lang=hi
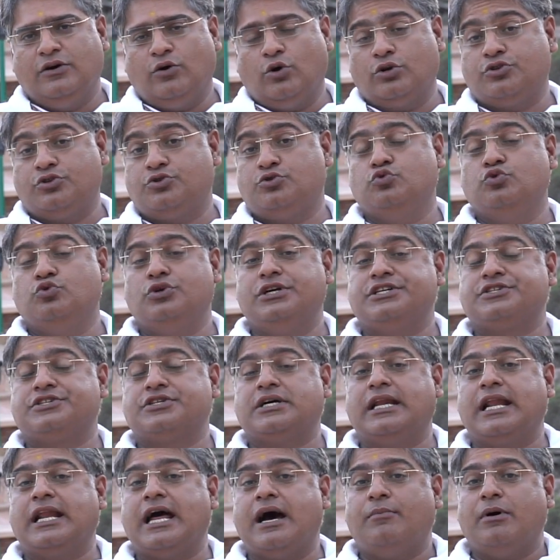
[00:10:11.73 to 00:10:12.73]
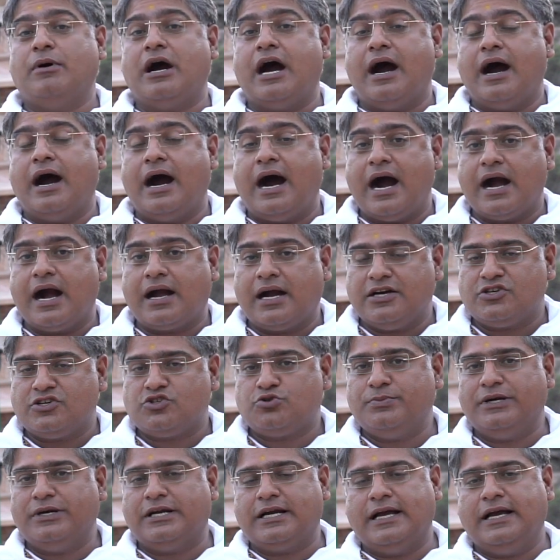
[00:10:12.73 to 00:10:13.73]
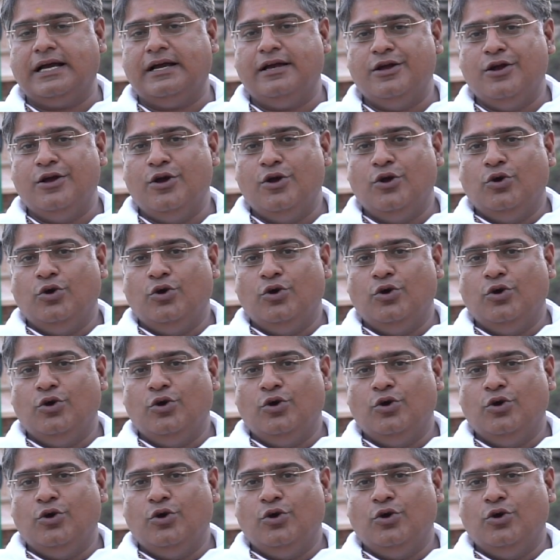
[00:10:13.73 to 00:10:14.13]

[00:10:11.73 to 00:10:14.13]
और चूंकि इसका नाम आकस्मिक है